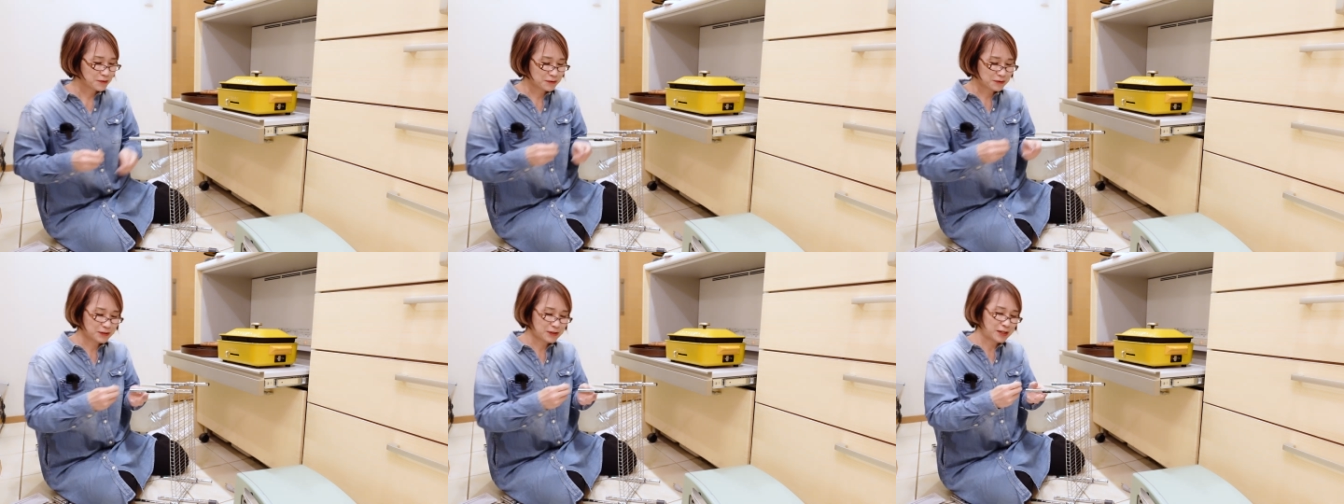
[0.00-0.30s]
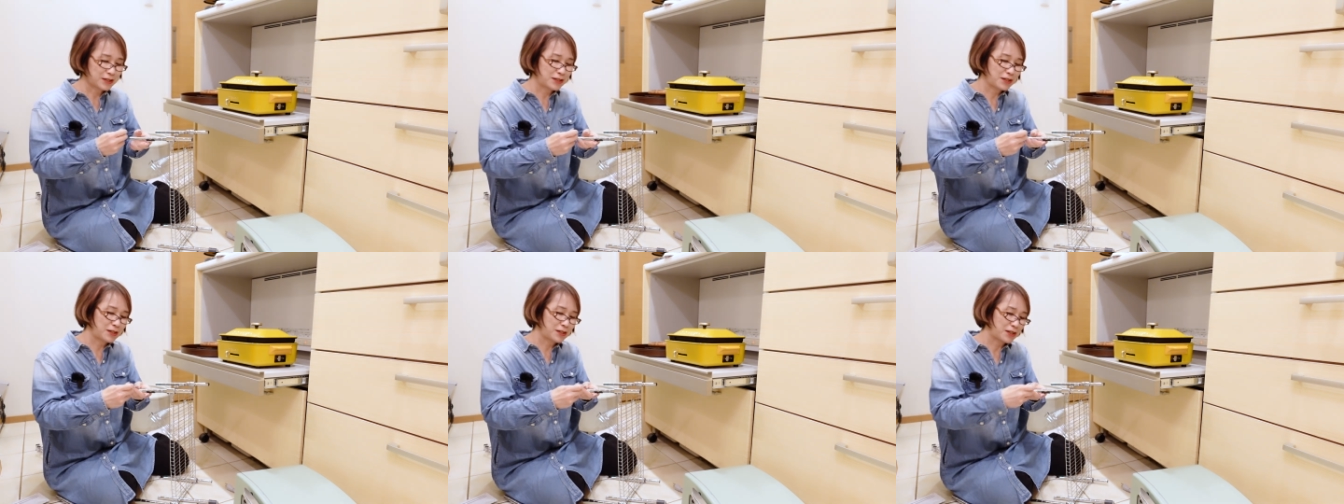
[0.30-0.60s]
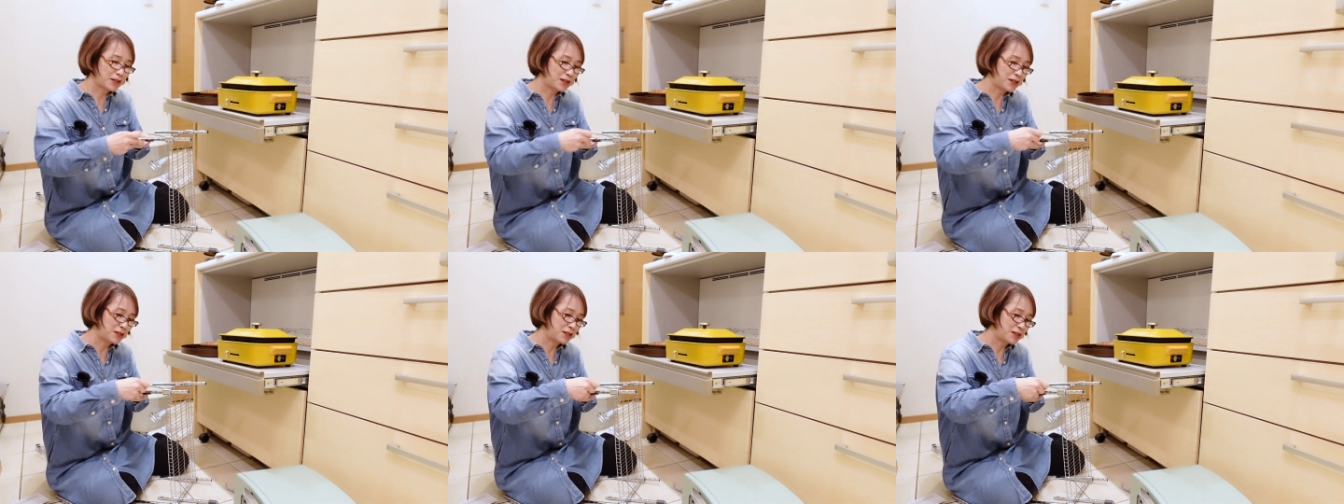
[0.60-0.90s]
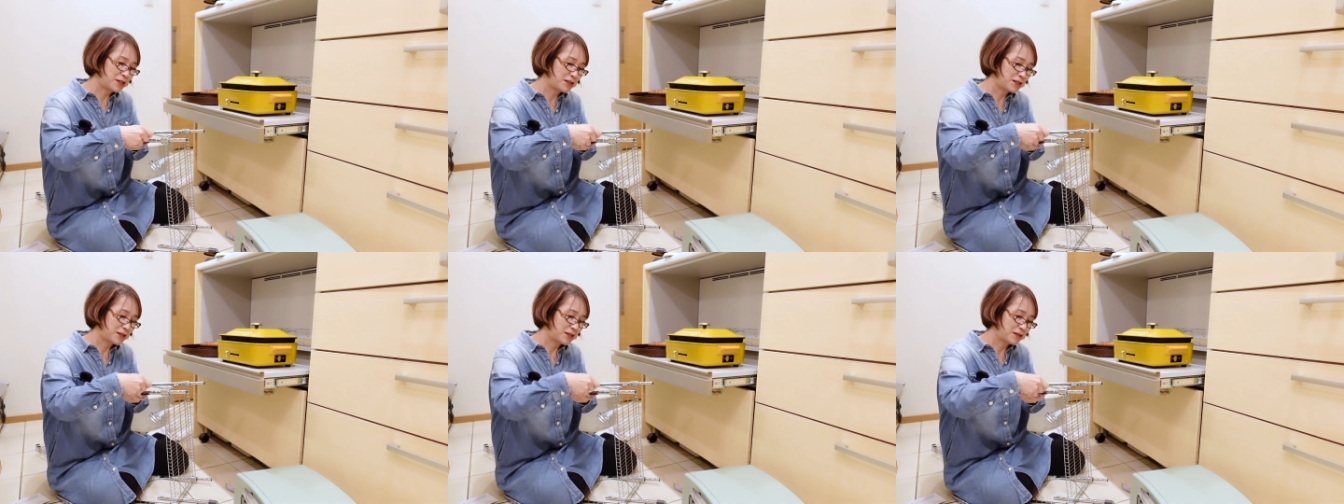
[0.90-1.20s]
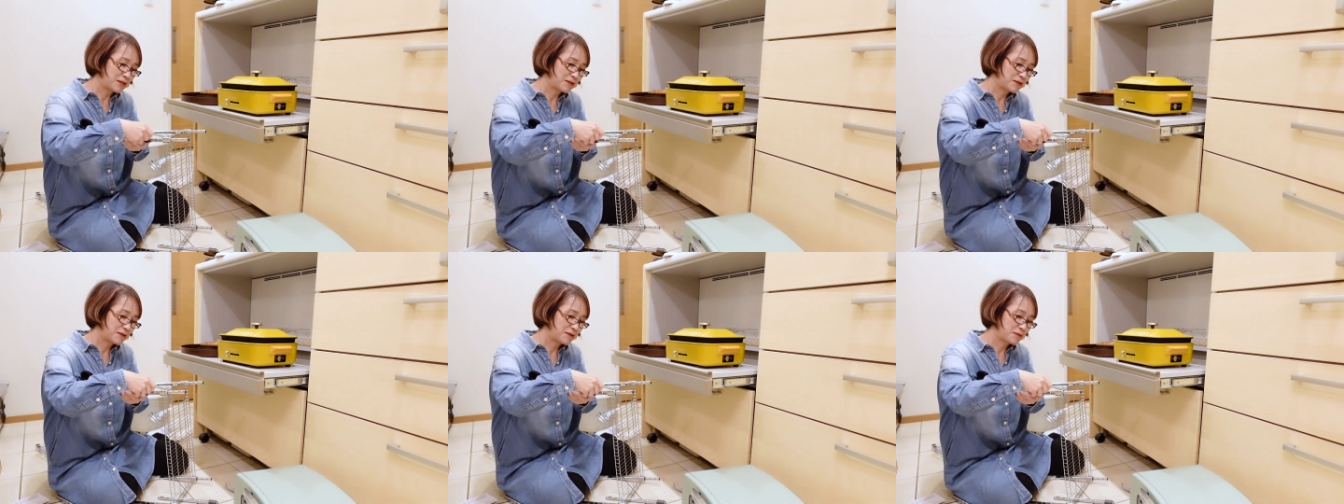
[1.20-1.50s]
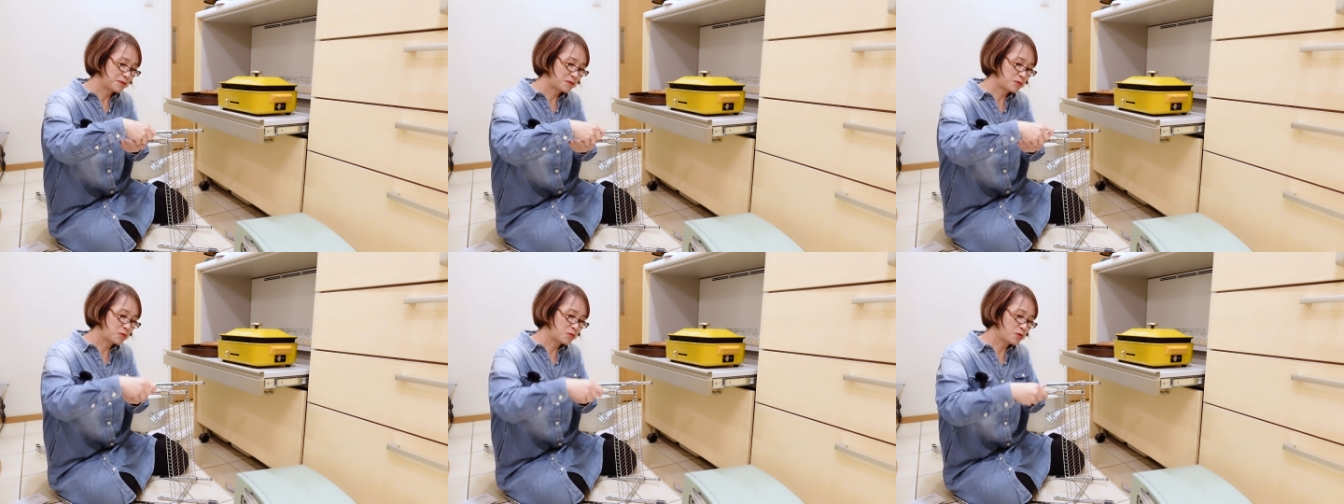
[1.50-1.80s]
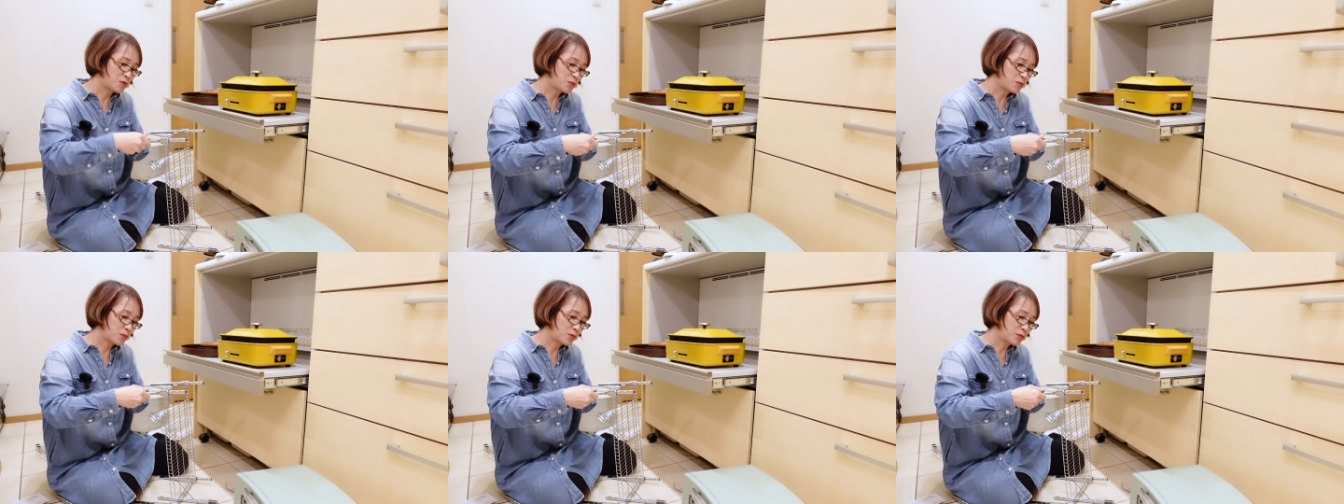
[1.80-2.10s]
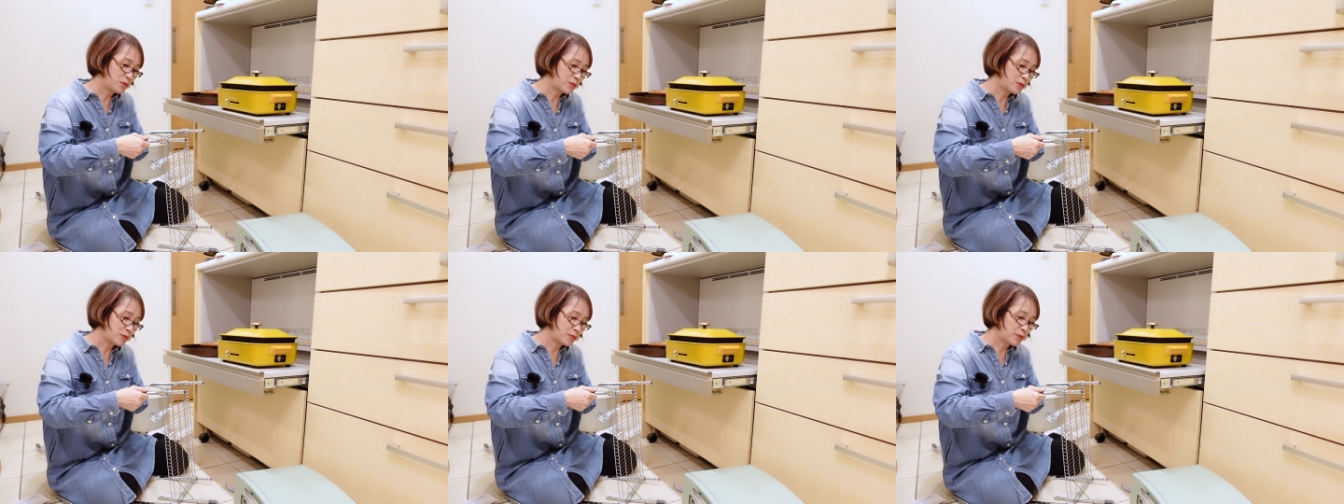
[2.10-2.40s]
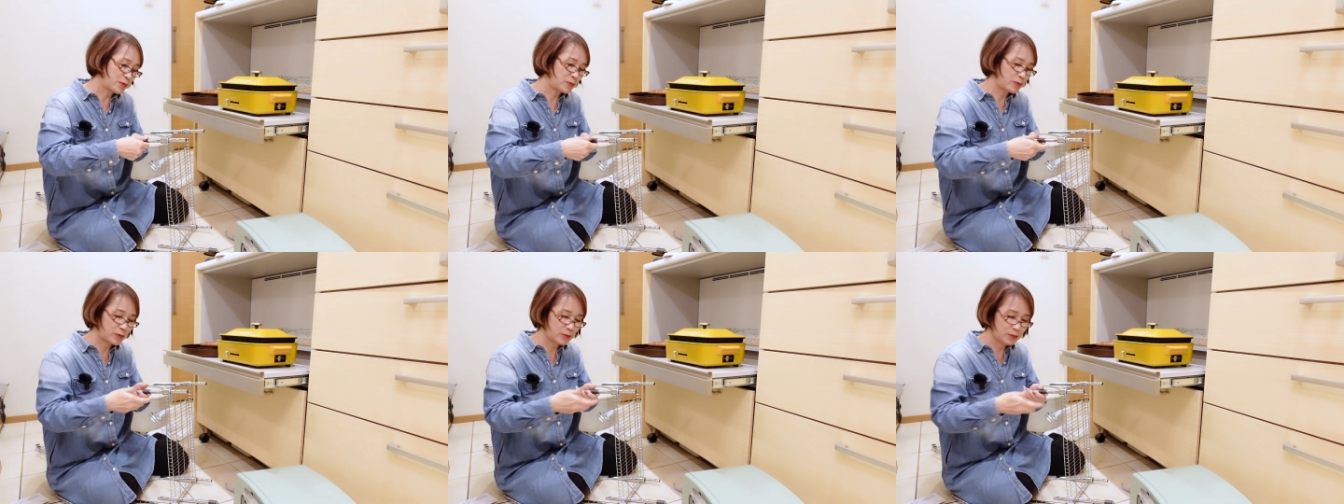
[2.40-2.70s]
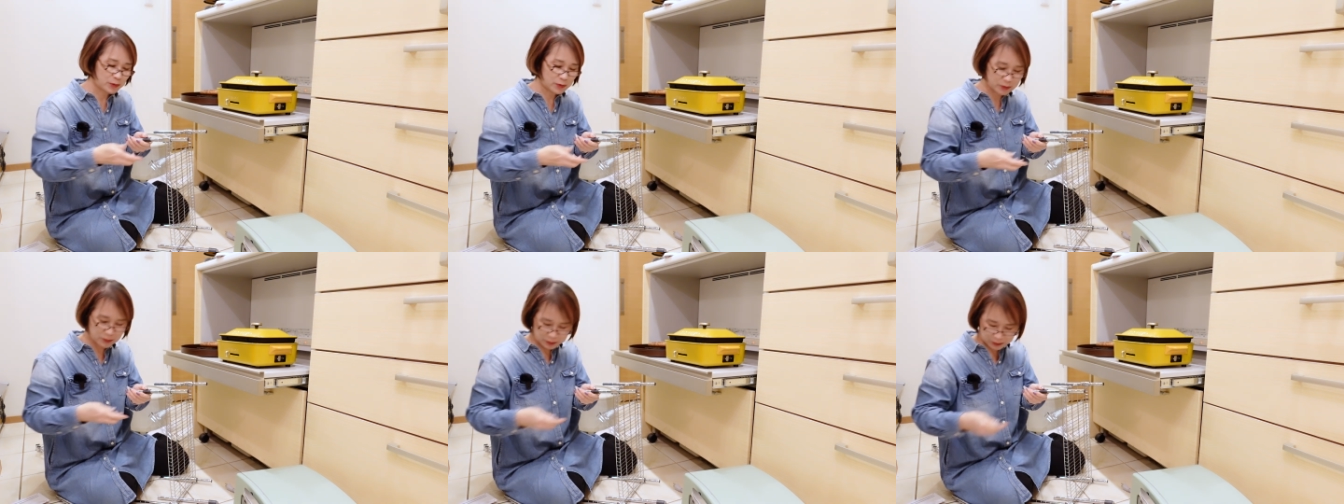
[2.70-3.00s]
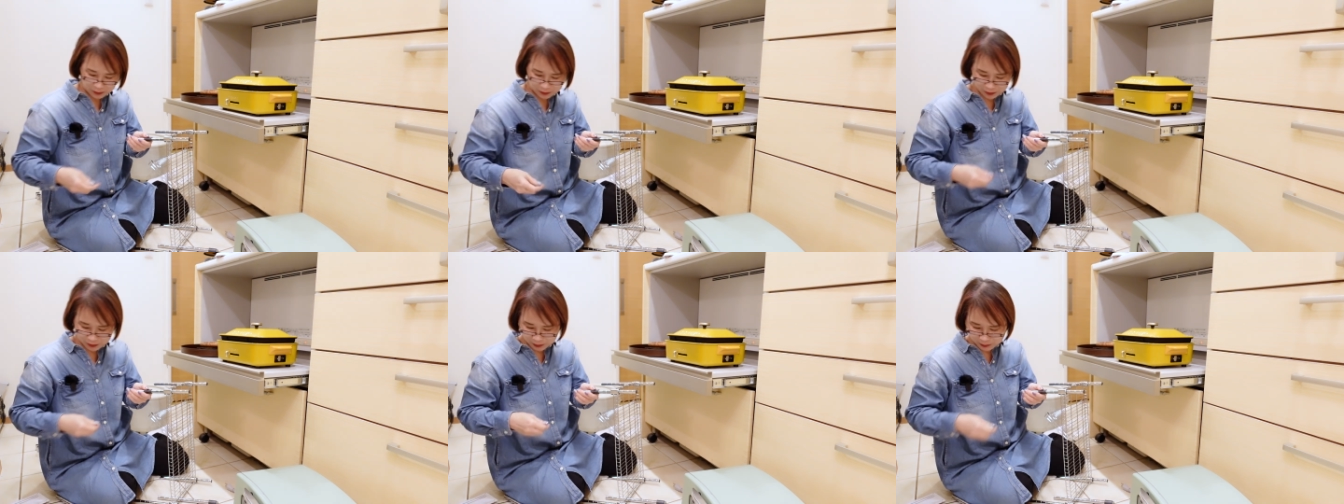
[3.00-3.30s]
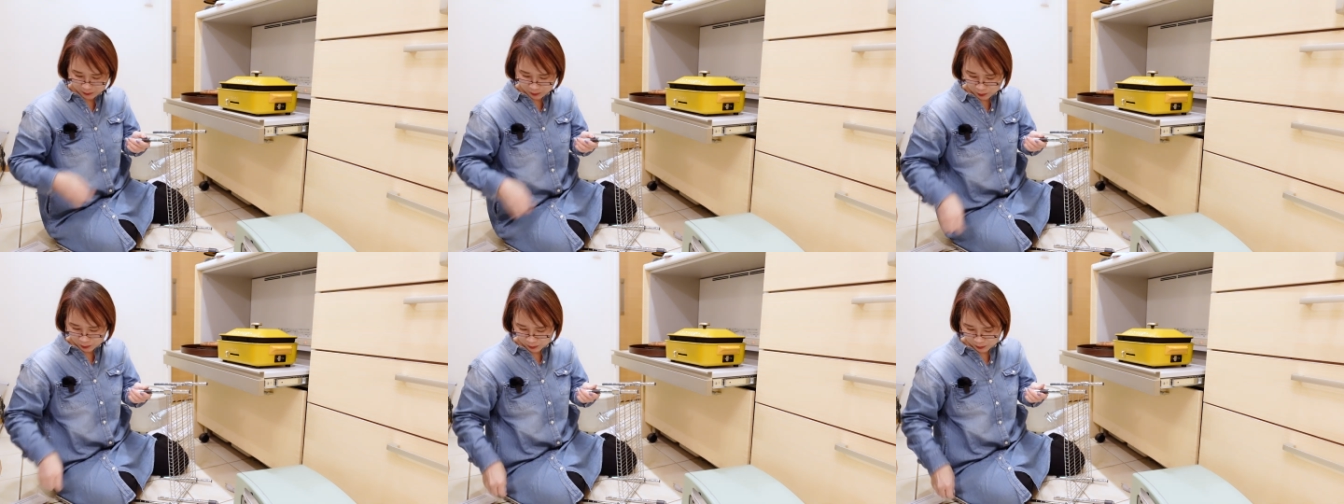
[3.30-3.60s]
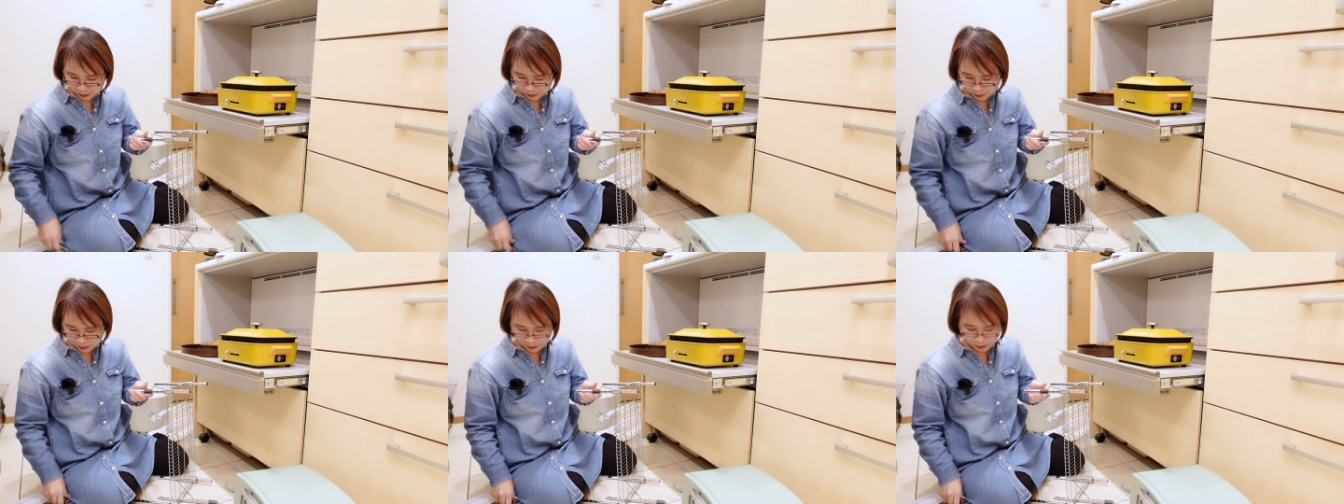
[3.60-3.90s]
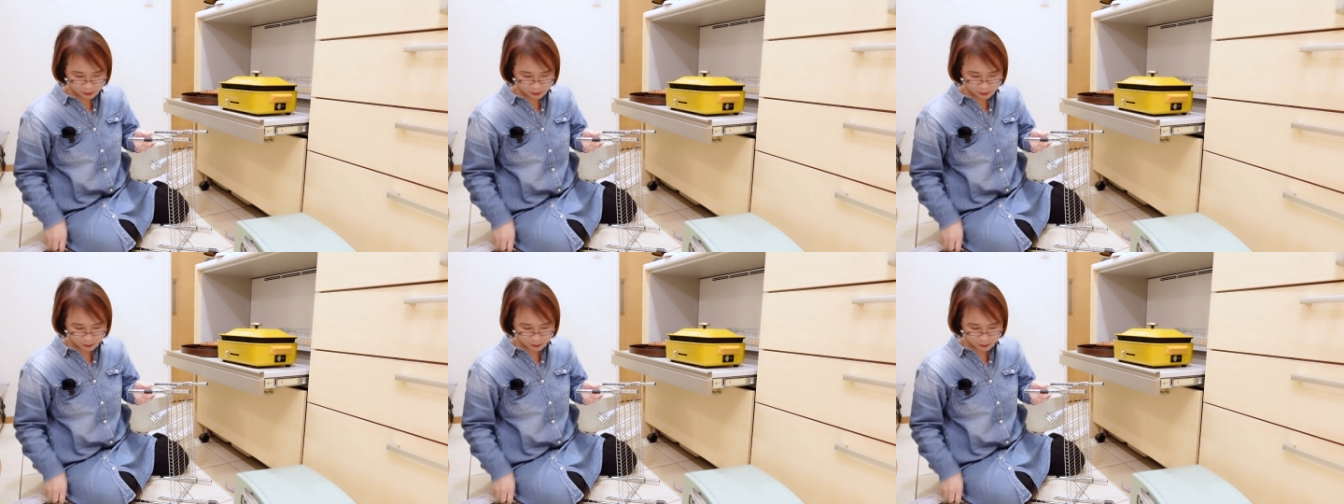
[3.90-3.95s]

れやってたらできんねん。もうポッポポッポ、もうほんとポイポイポ